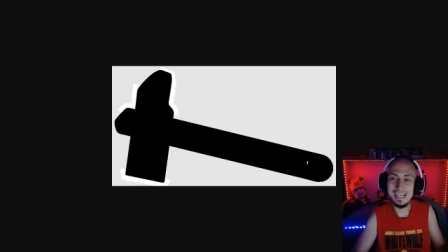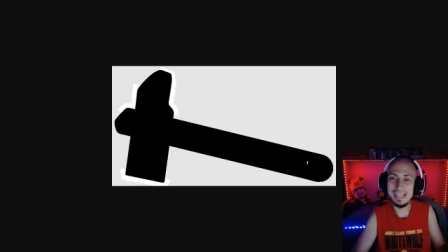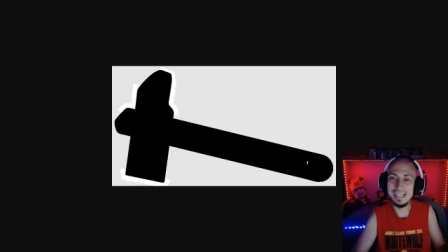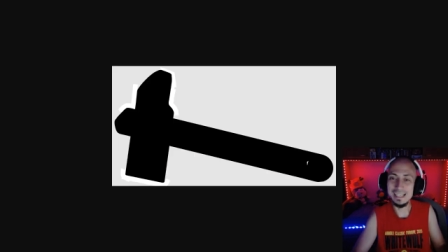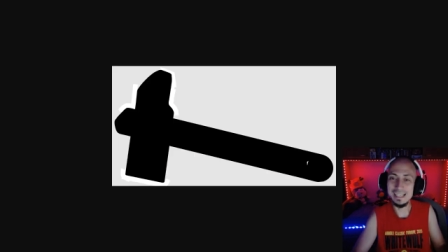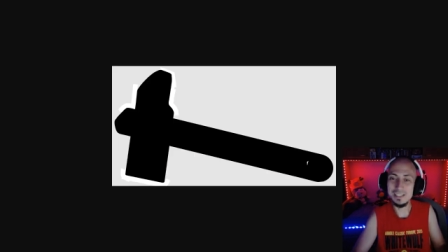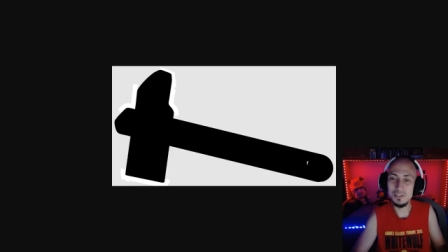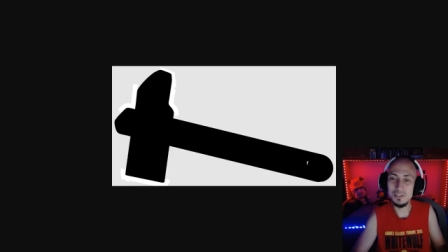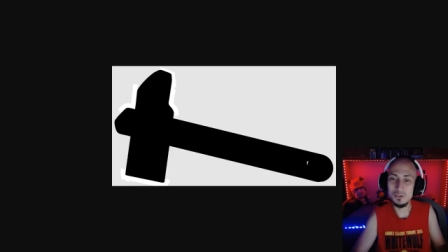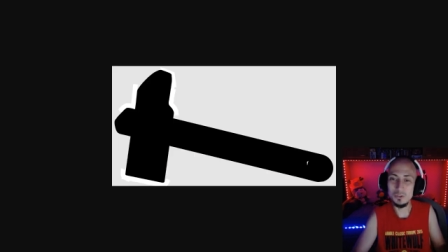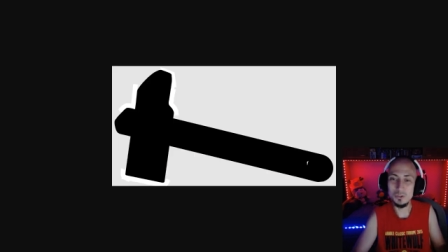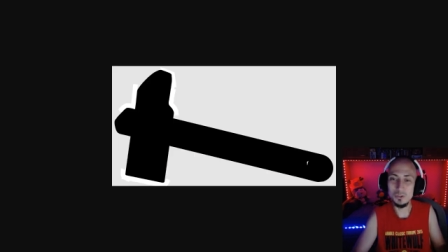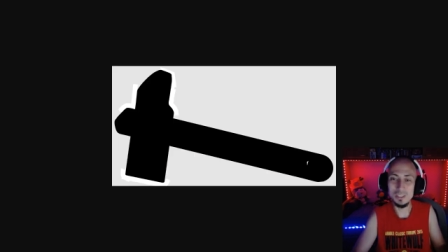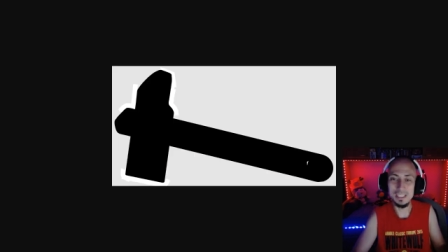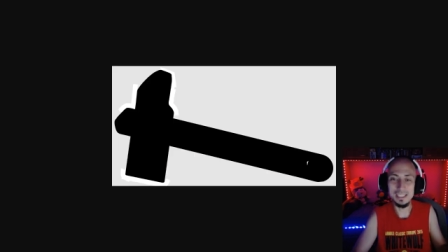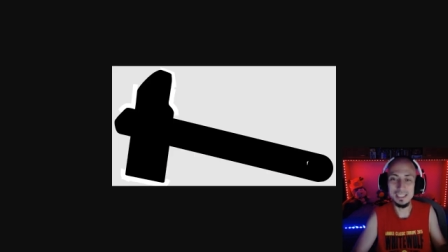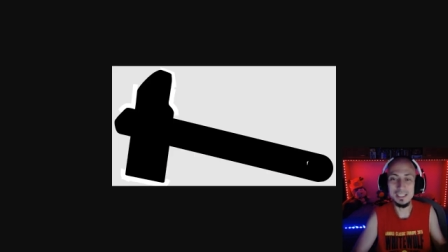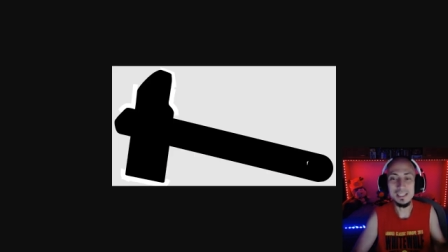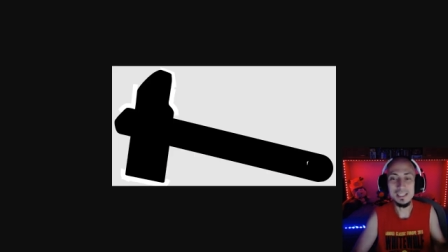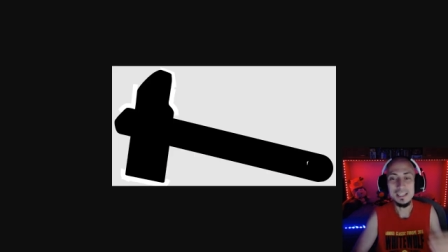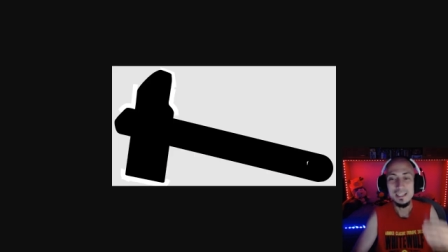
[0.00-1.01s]
caso
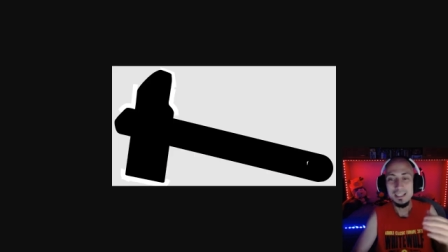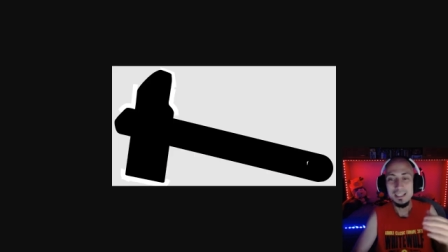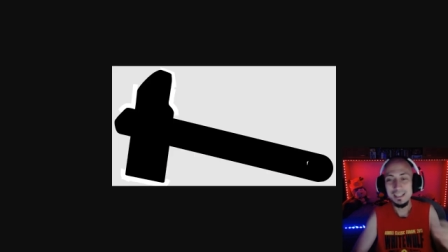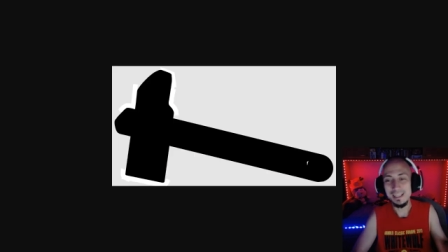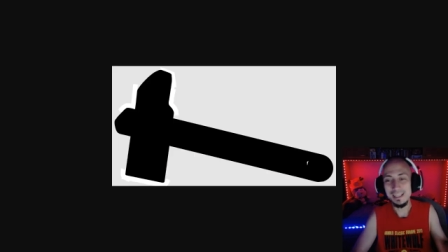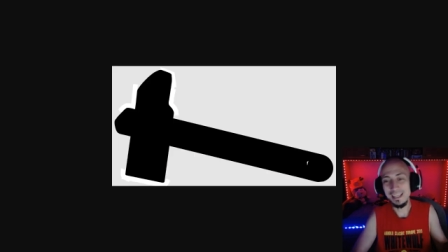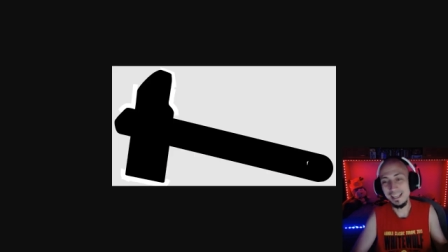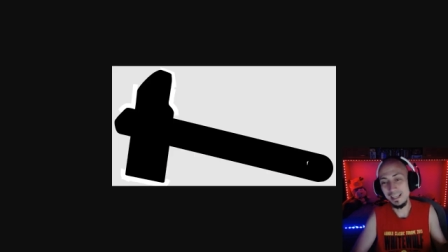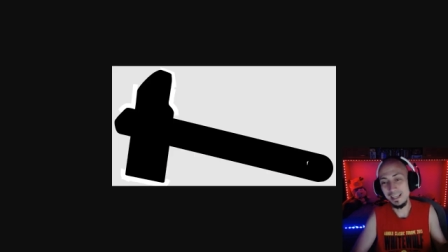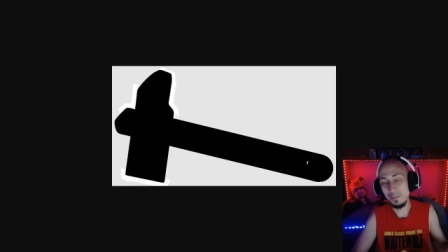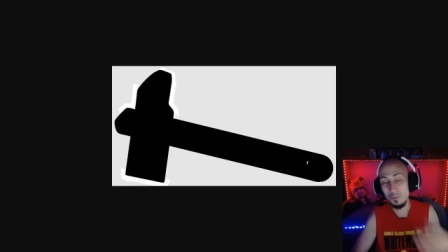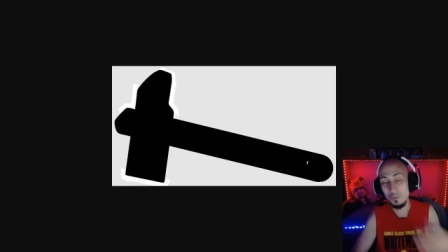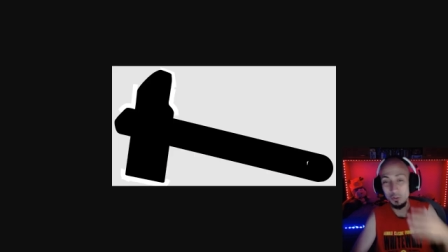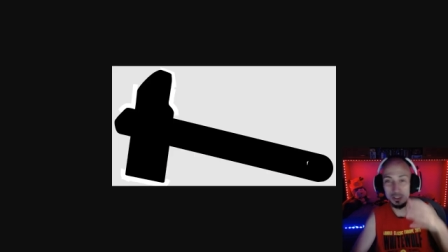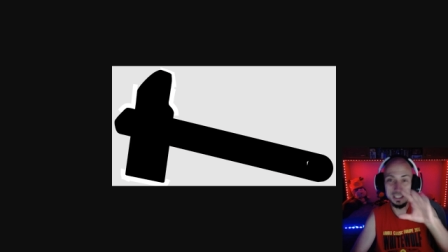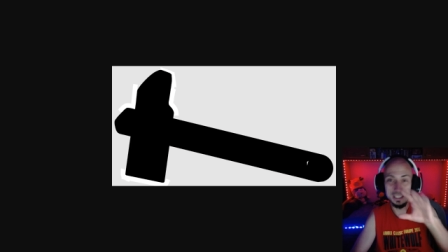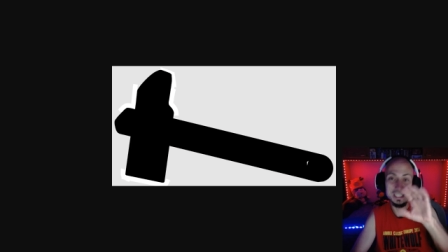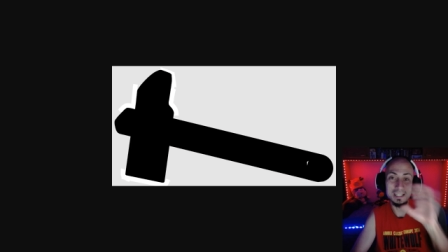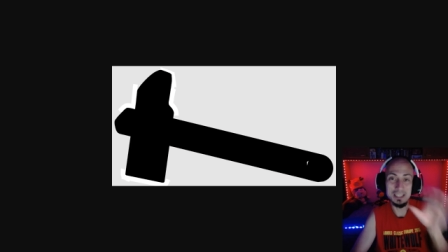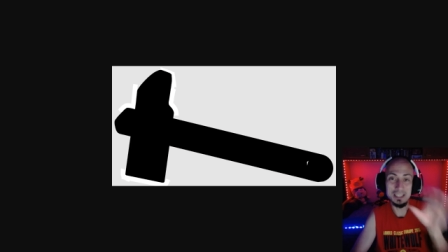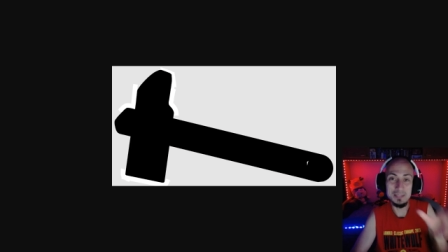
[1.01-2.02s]
de eh, bueno, este es
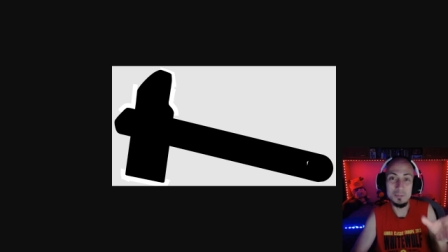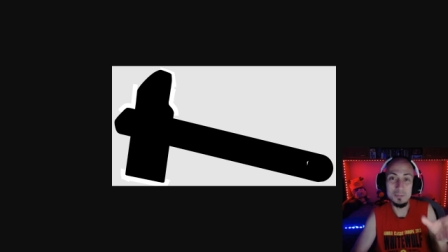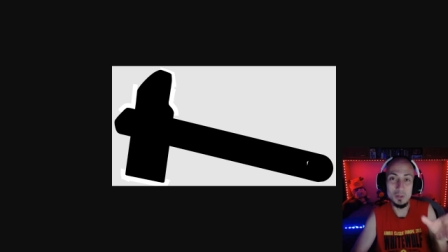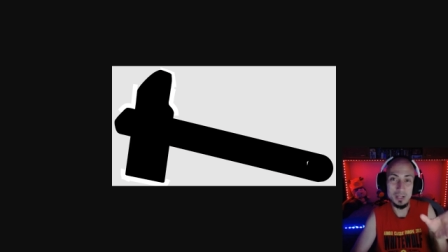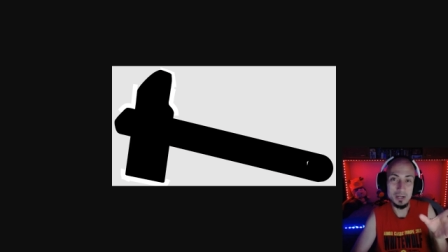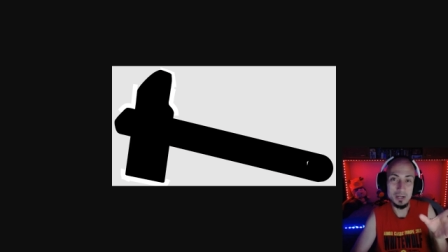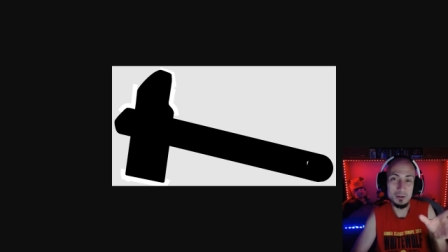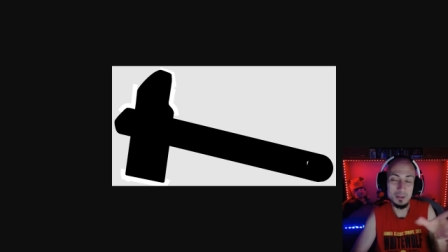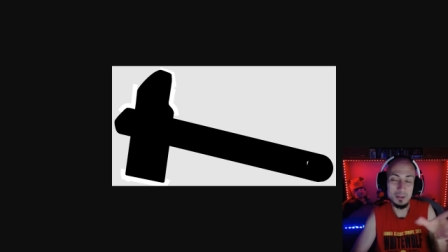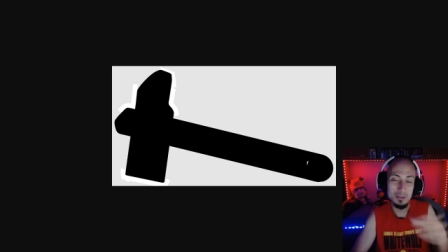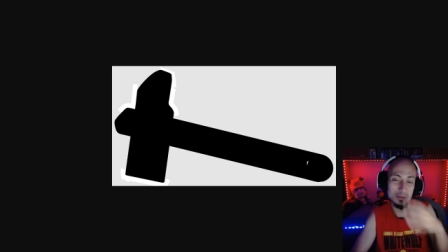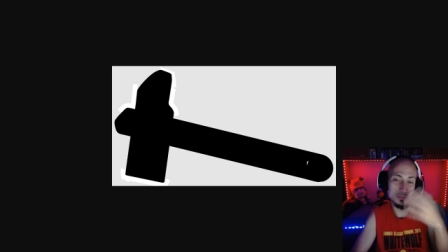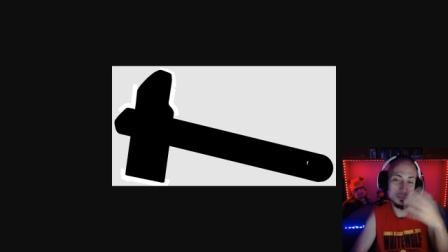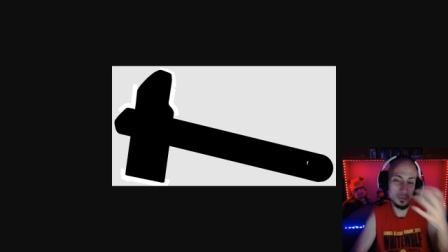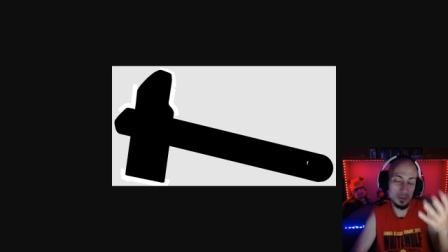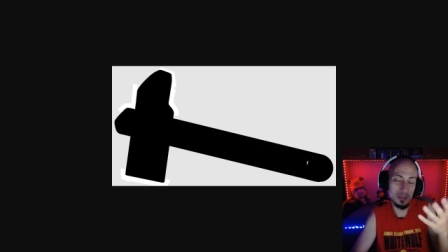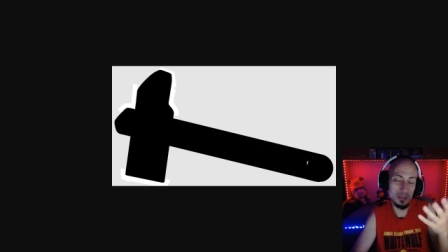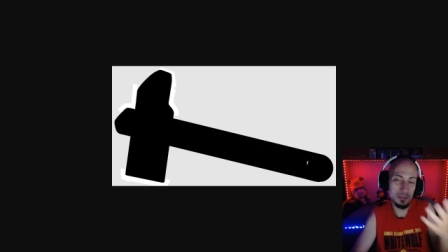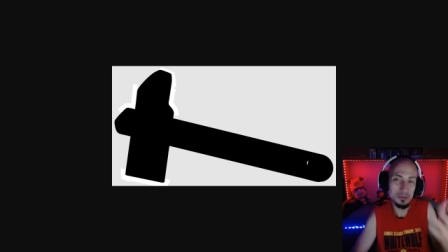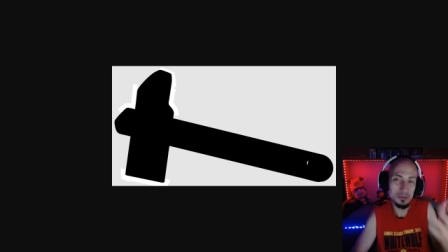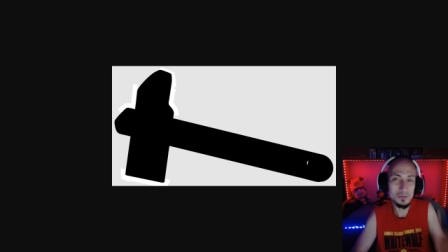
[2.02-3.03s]
el símbolo de la colección, por
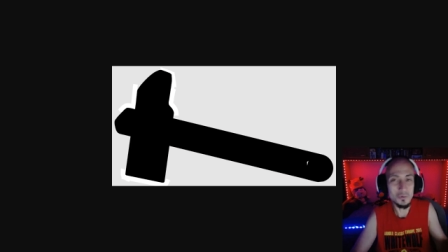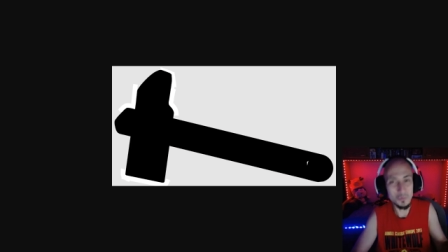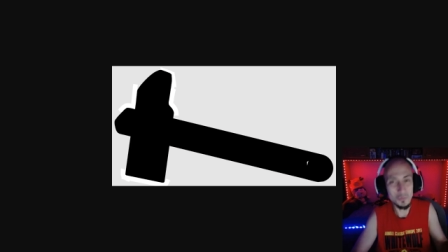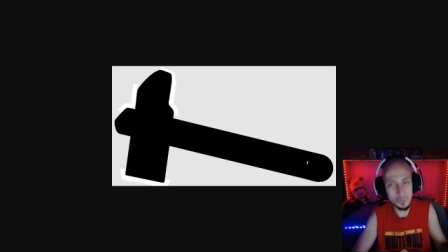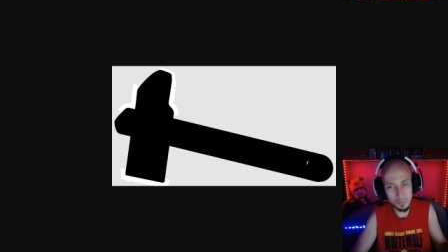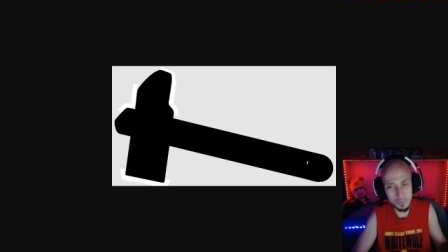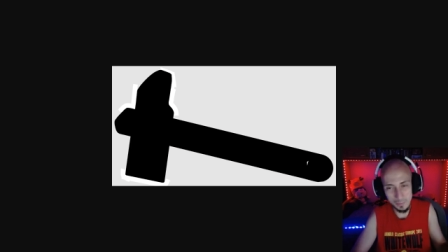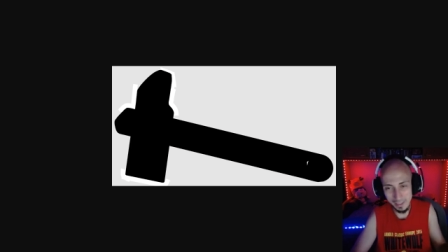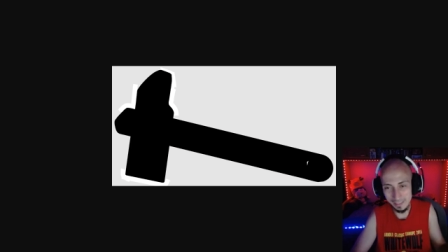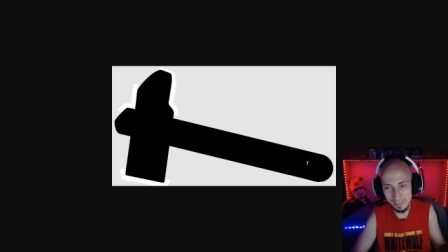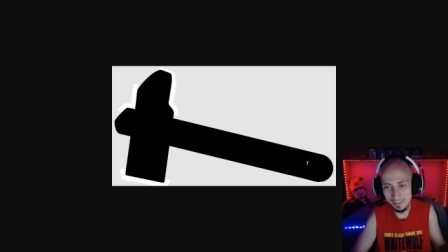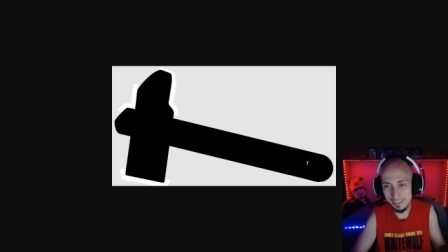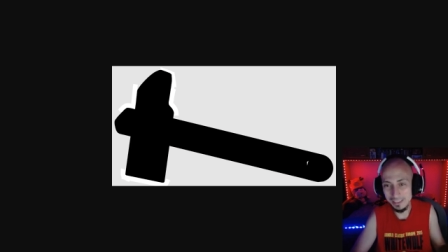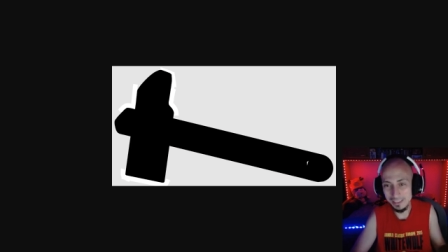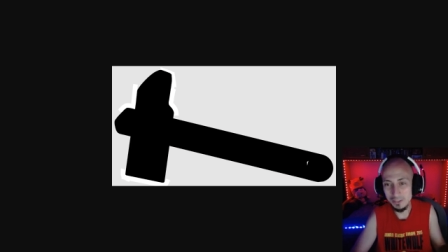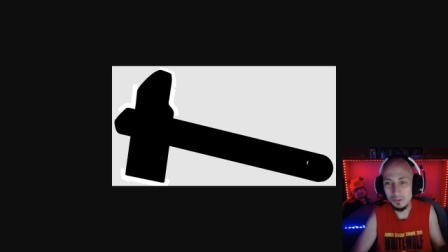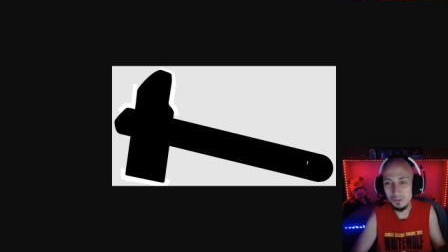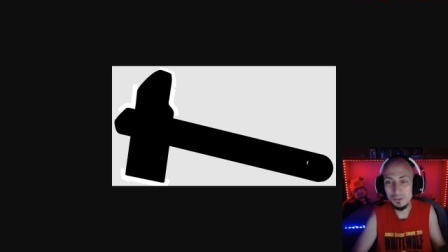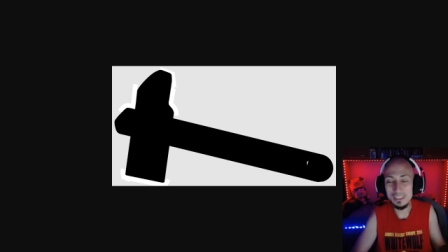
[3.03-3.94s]
cierto, un martillo.